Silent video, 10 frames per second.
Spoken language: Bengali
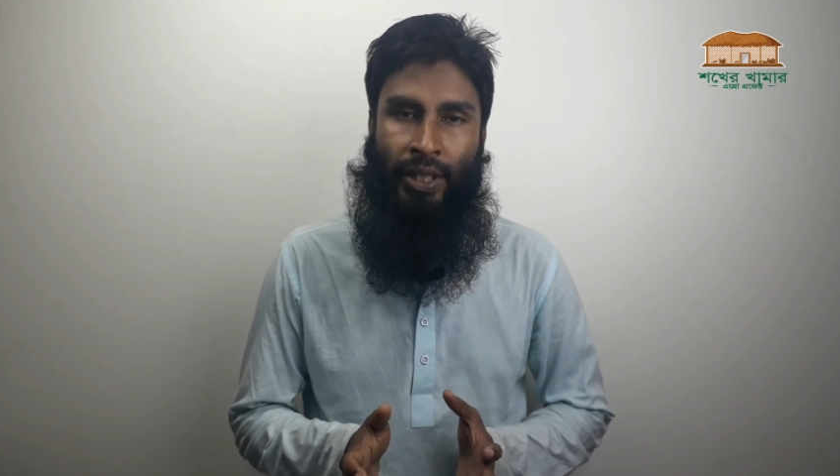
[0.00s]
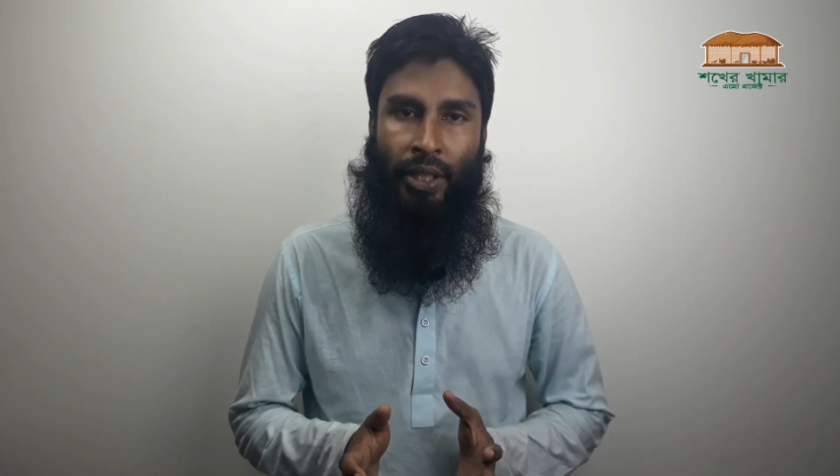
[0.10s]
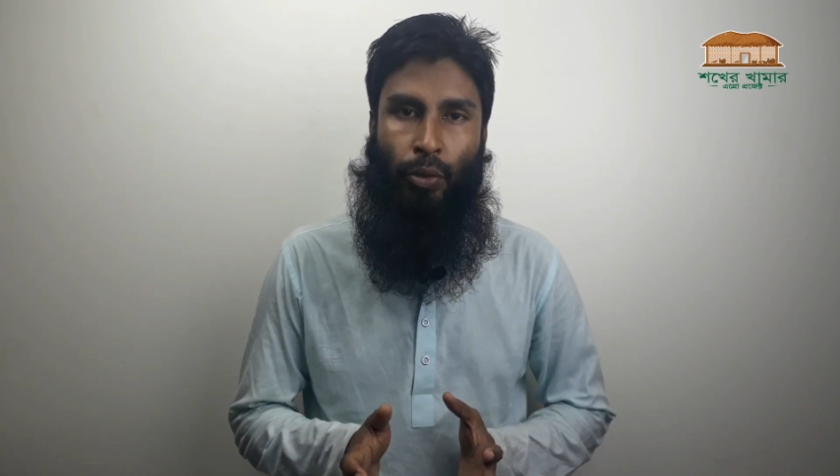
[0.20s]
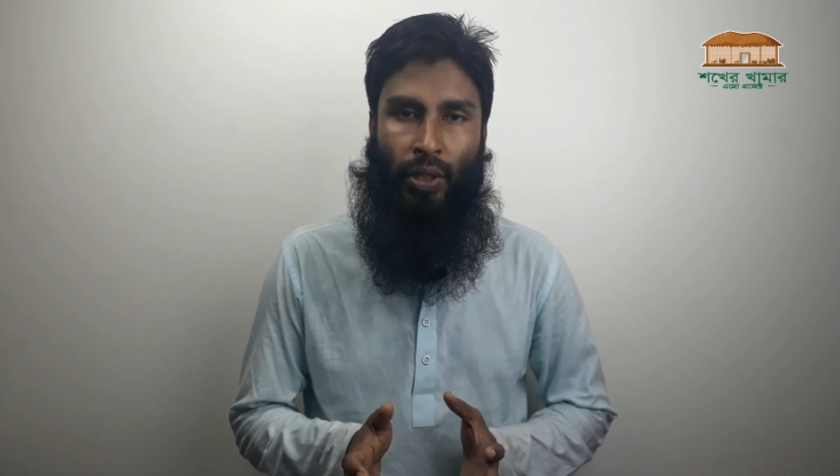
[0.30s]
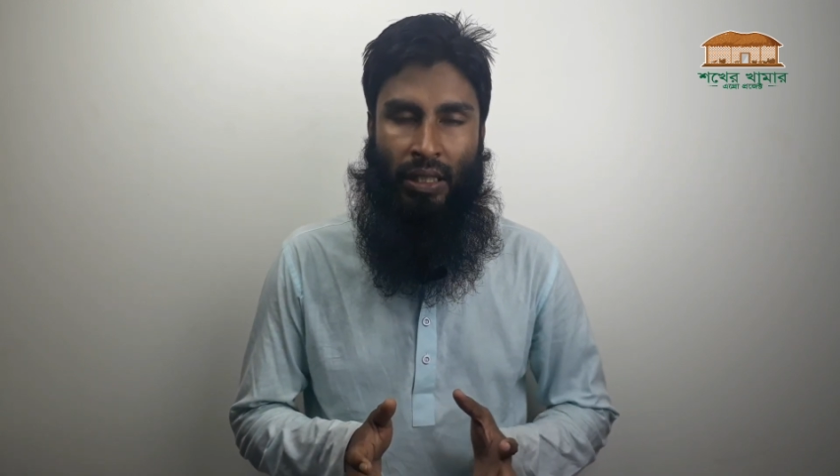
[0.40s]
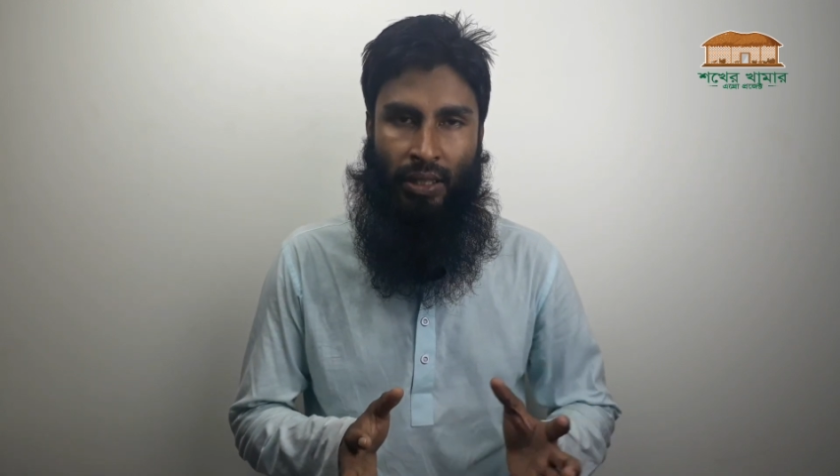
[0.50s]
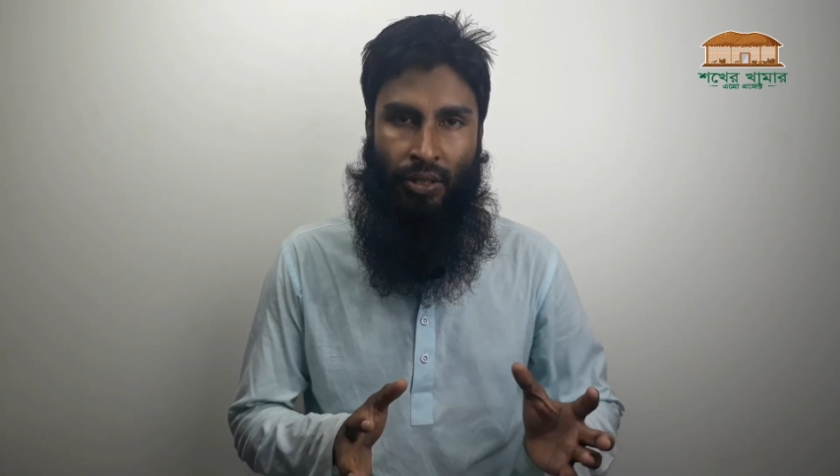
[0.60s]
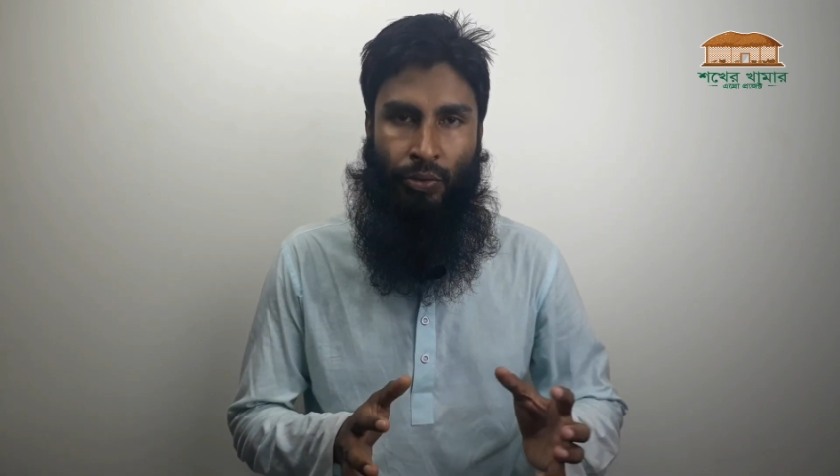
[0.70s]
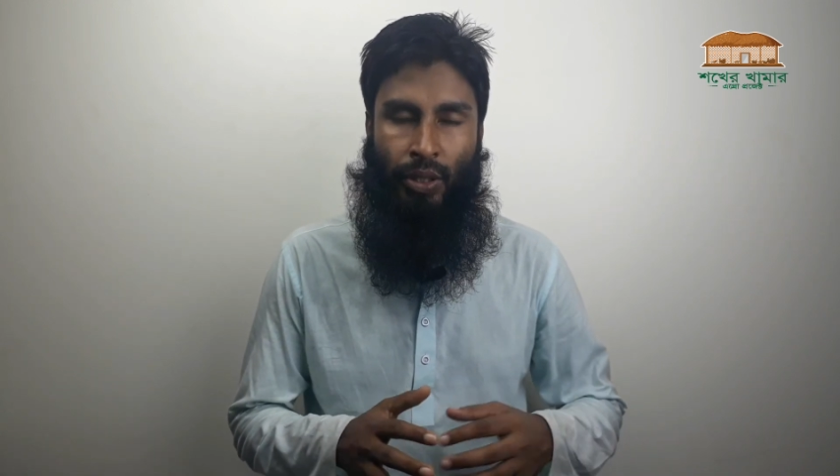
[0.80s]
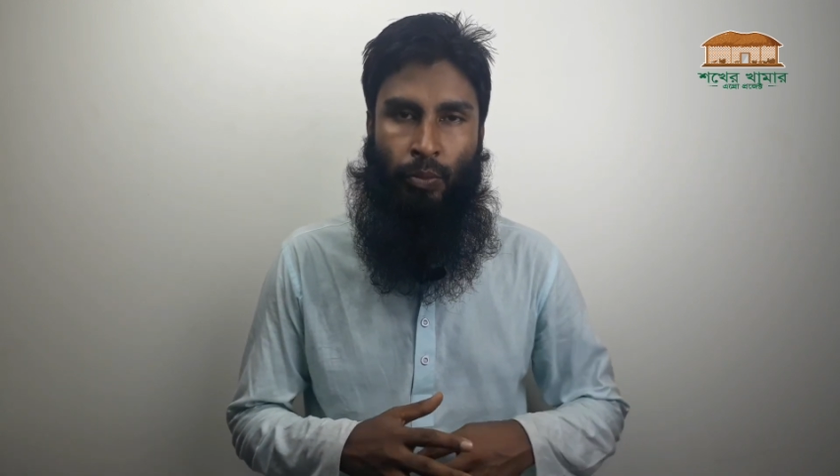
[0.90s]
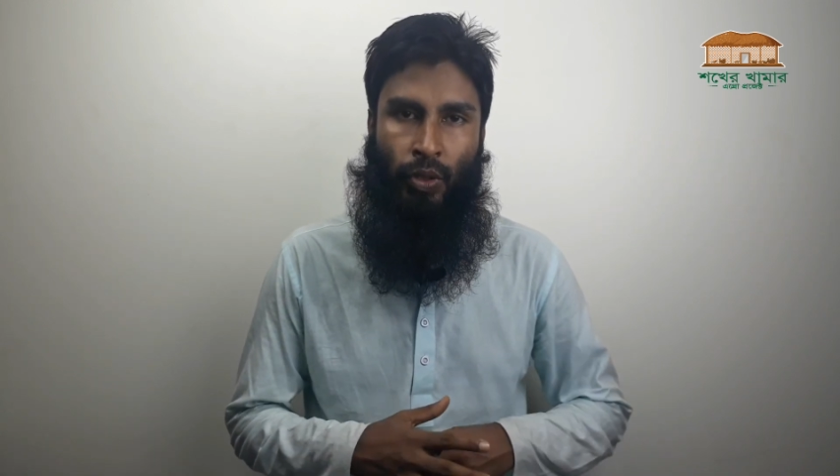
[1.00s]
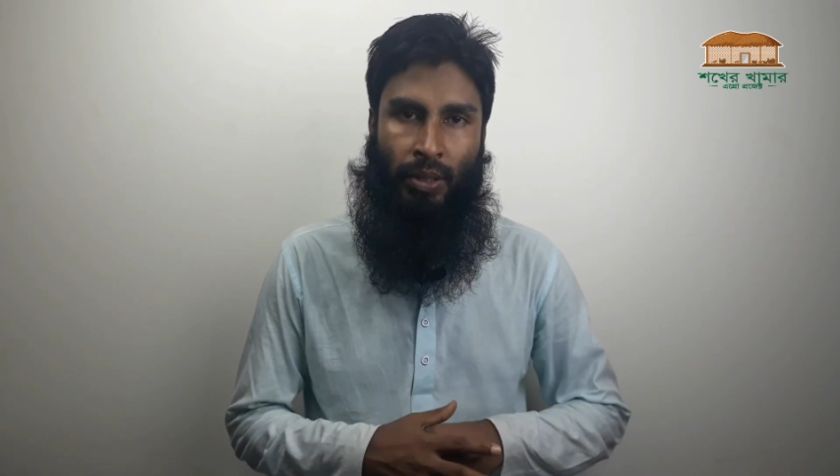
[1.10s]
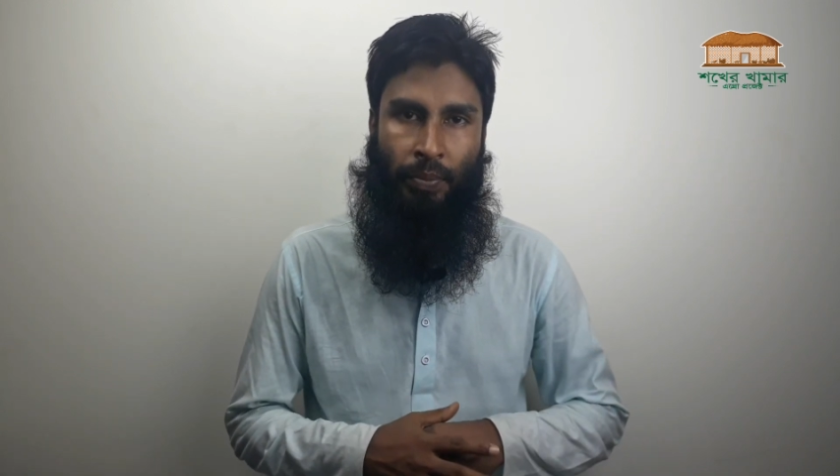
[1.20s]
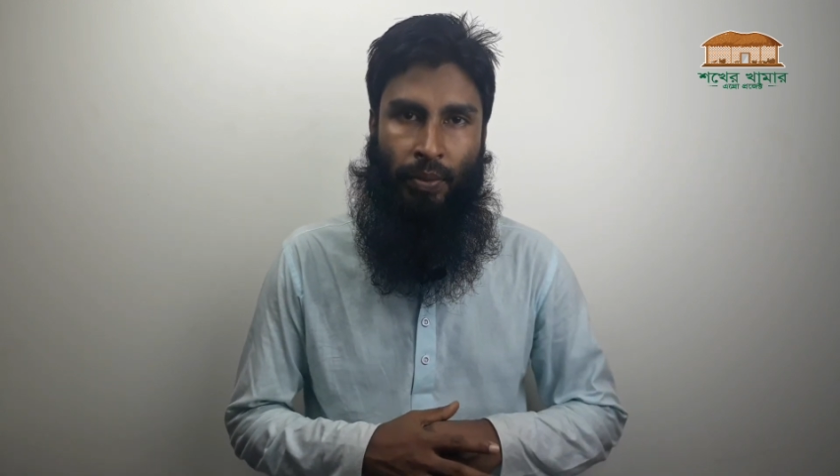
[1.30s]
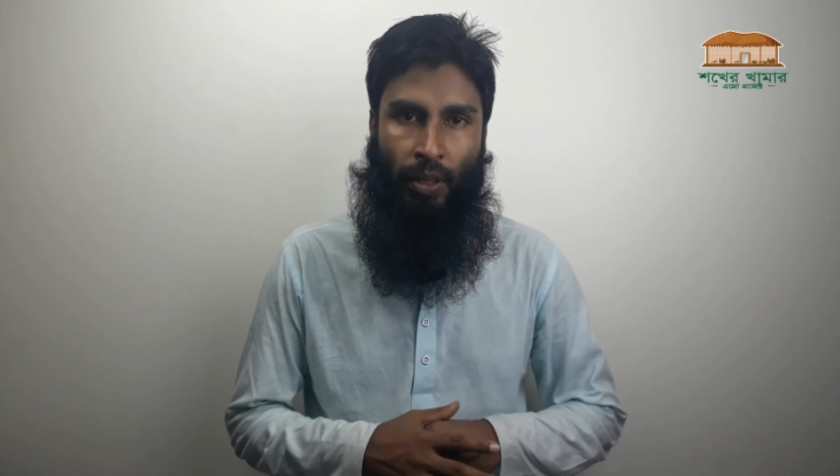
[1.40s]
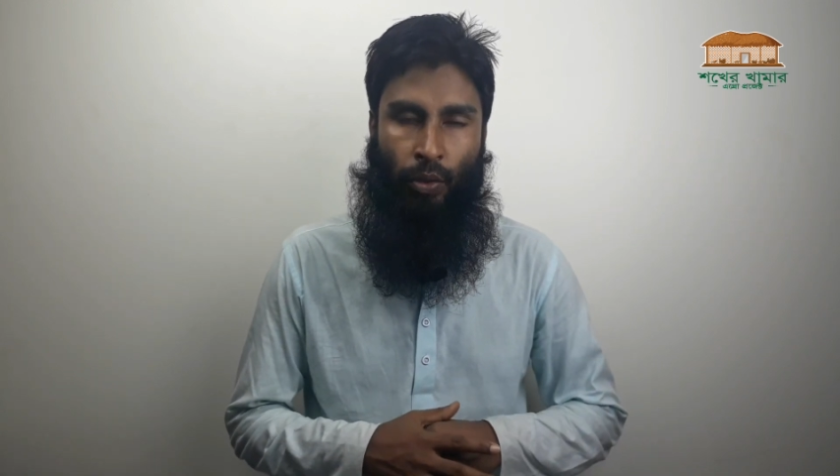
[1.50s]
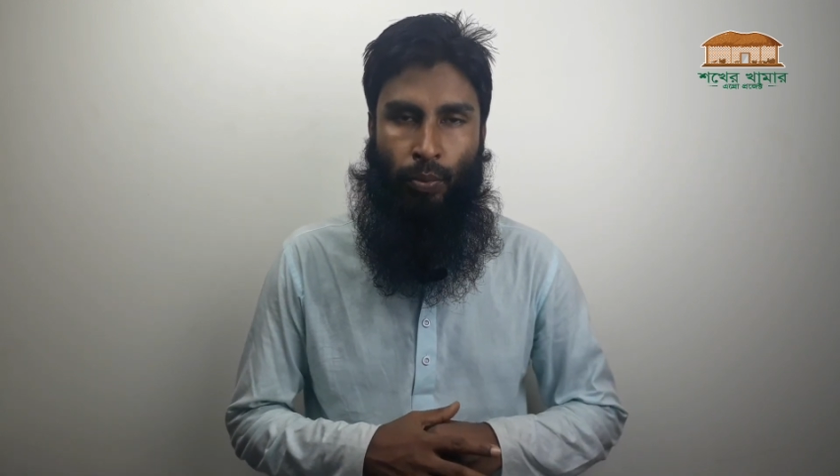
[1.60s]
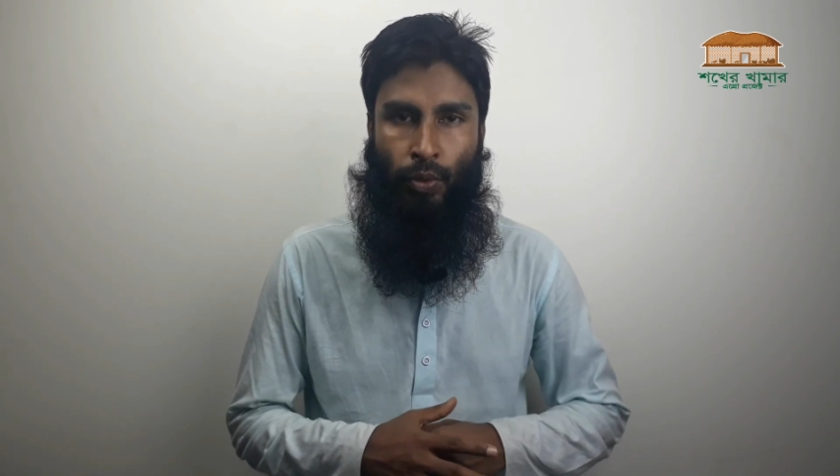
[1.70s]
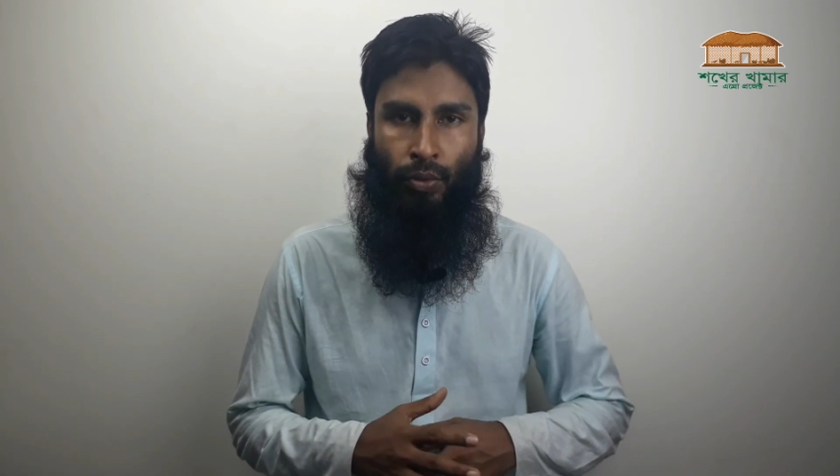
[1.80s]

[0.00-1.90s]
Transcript: নিকটাত্মীয়দের মধ্যে বিবাহ